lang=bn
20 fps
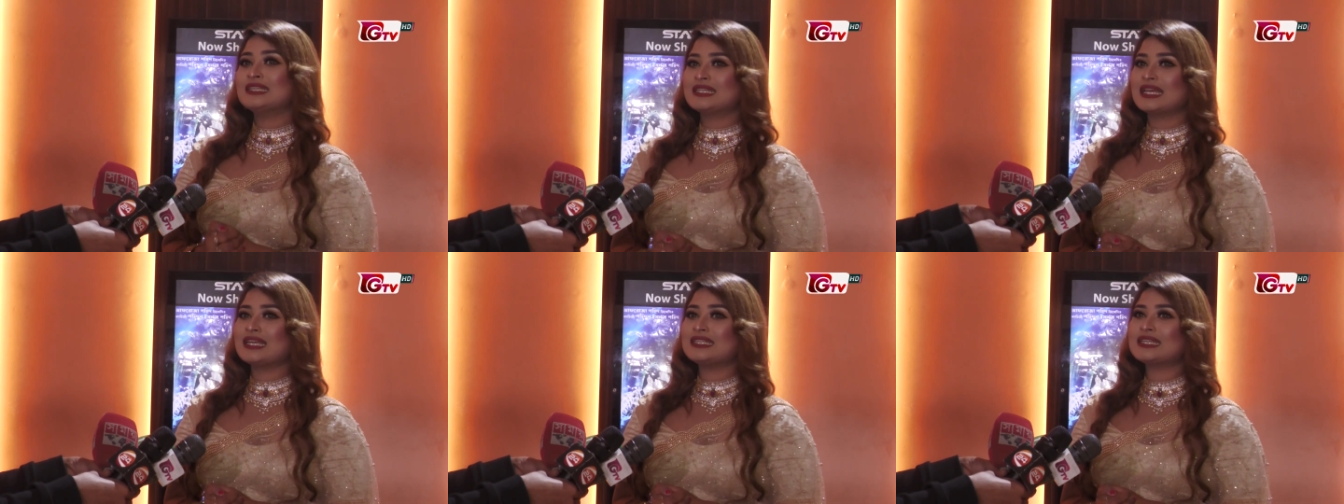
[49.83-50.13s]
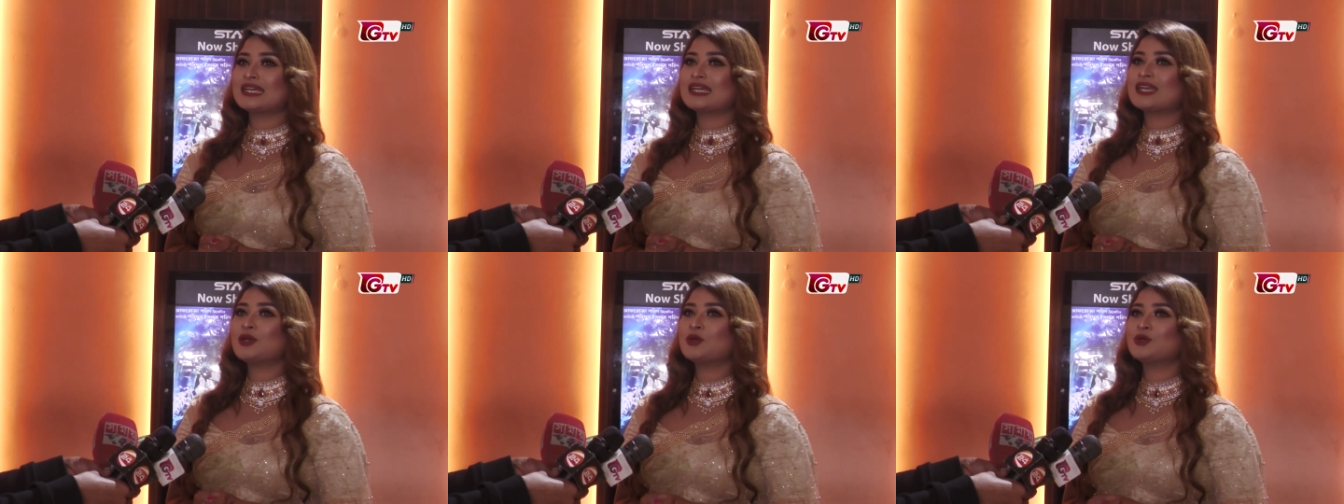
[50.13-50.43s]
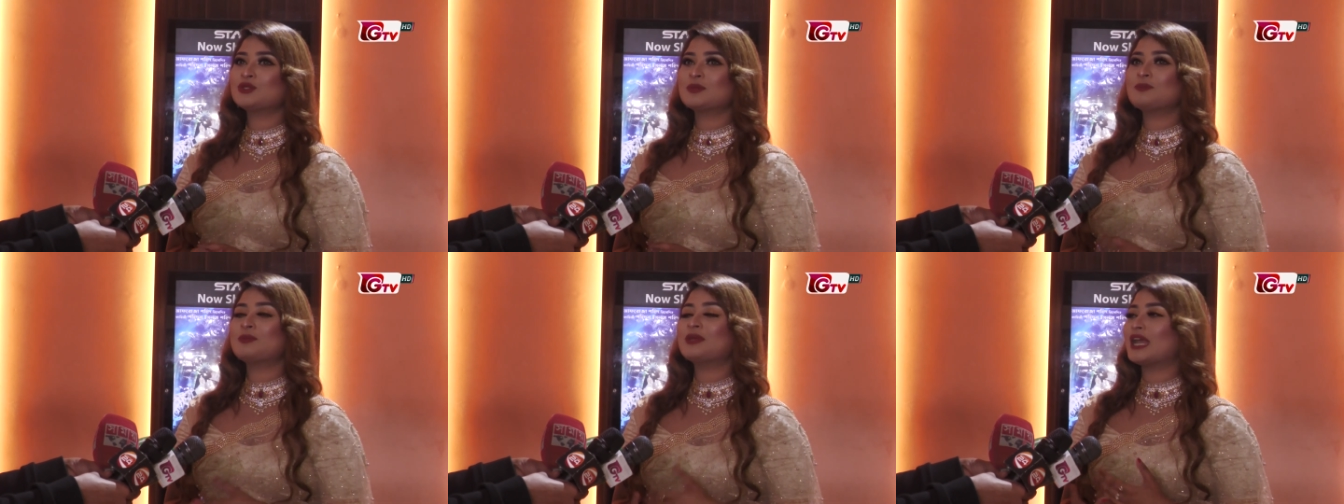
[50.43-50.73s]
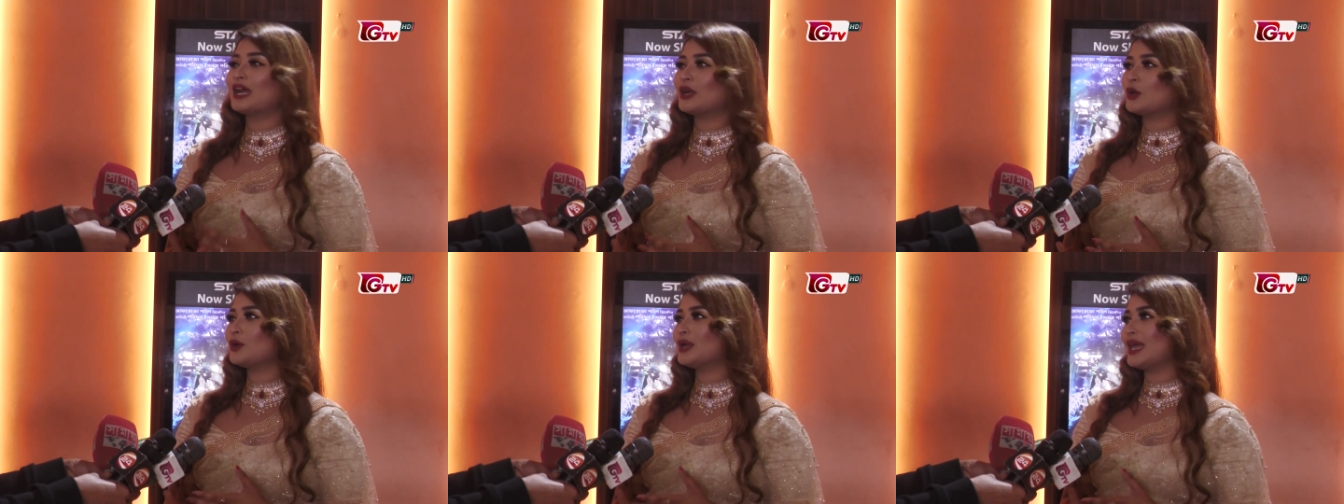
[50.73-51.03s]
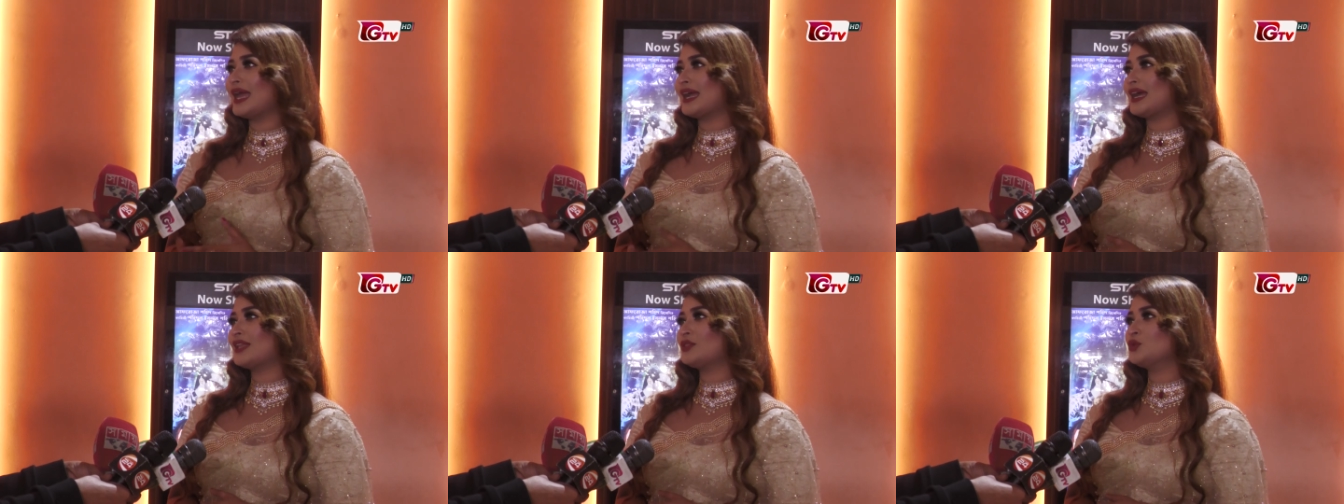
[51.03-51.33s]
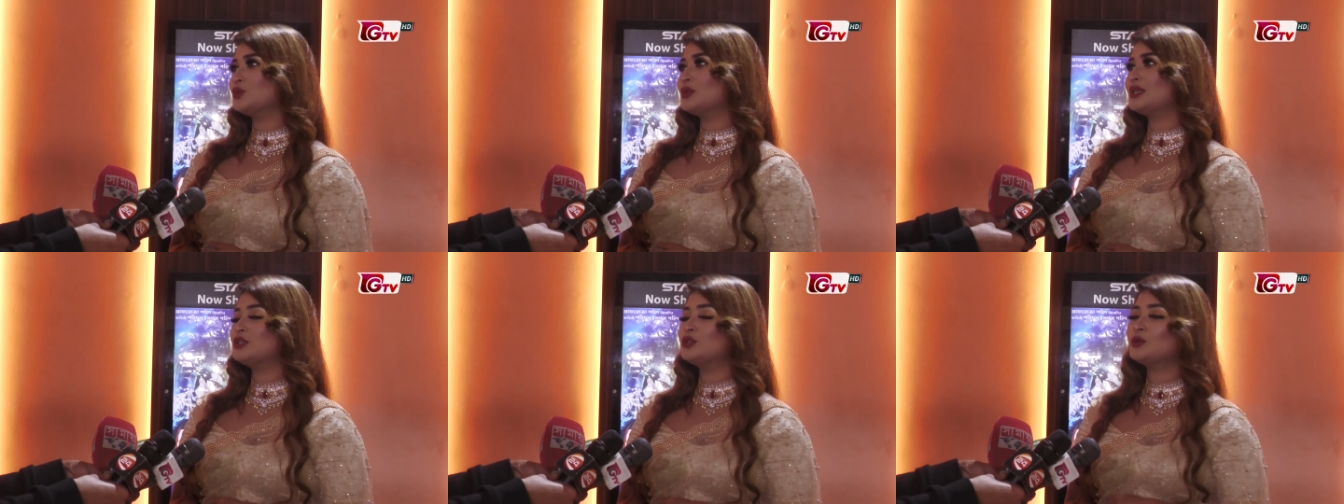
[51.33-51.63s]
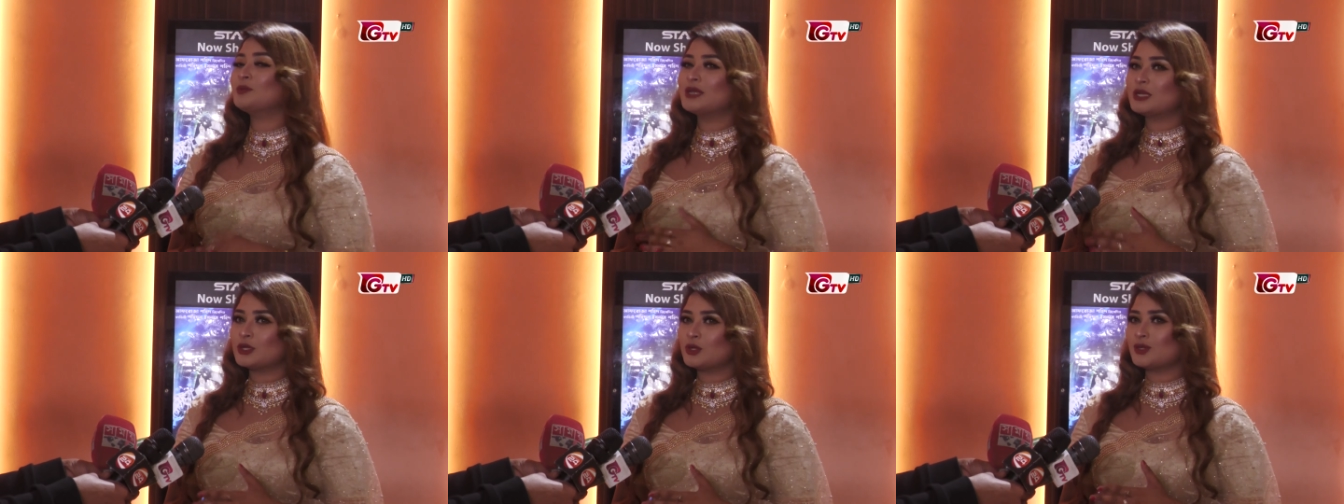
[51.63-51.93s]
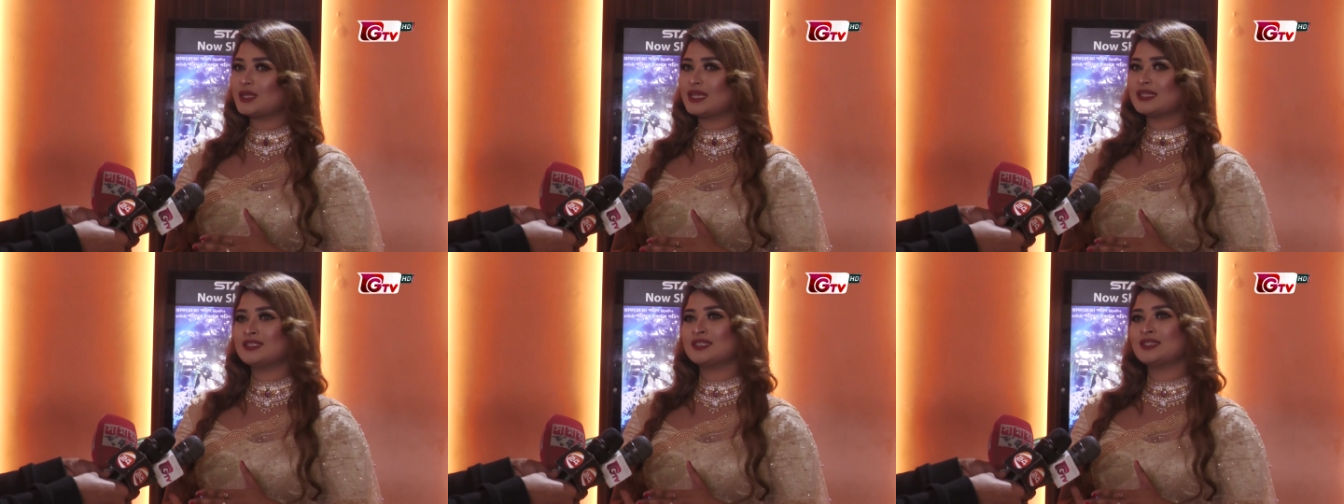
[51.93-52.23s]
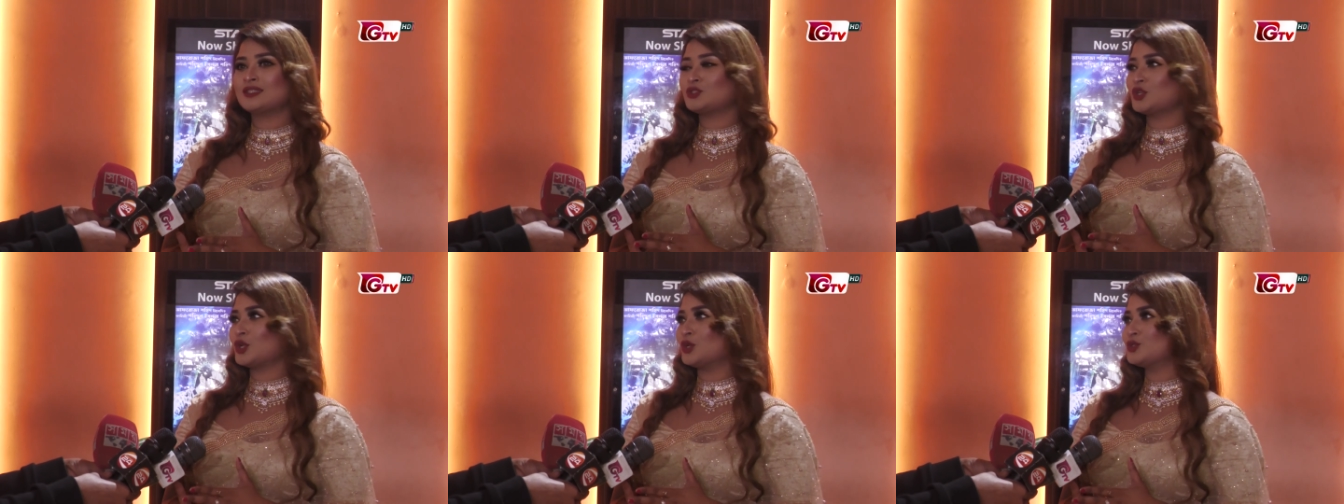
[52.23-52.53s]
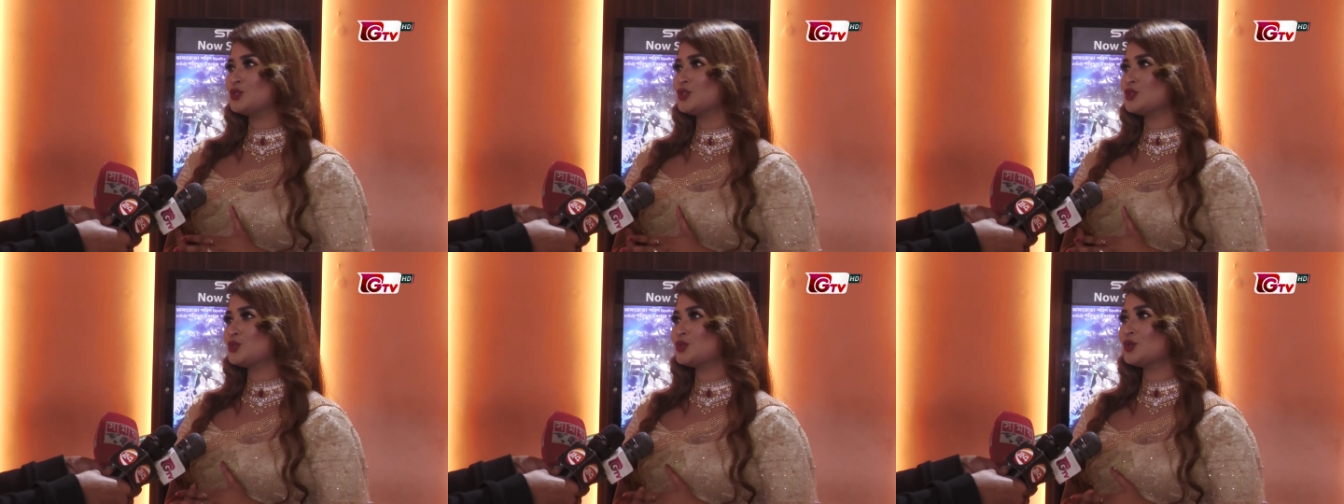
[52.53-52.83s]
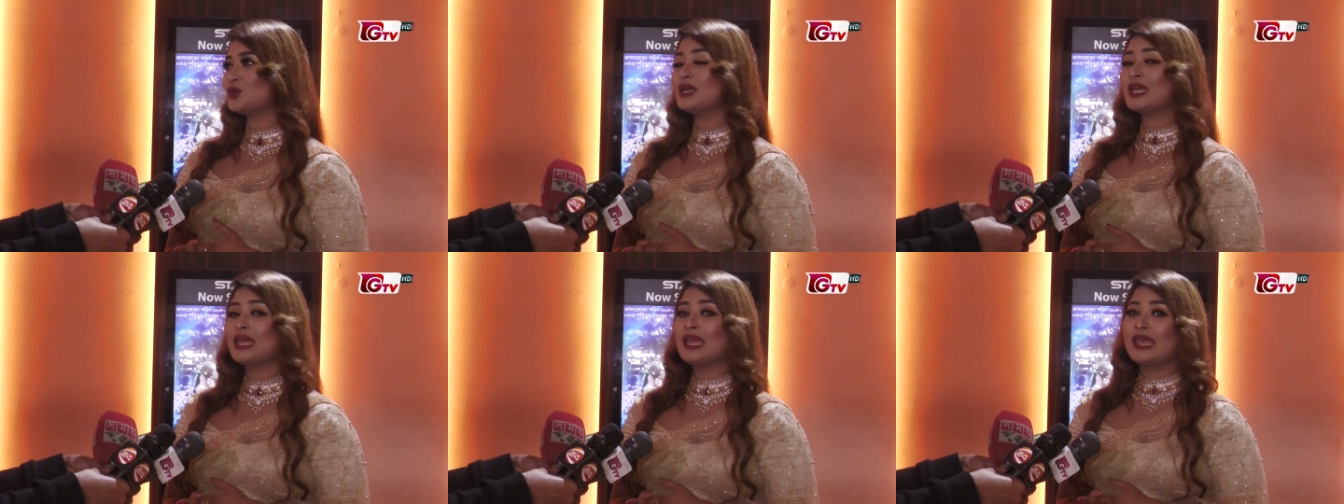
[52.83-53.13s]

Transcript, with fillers: সেই জায়গায় হচ্ছে বীরাঙ্গনা একাত্তর একটু ভিন্নতা আছে চলচ্চিত্র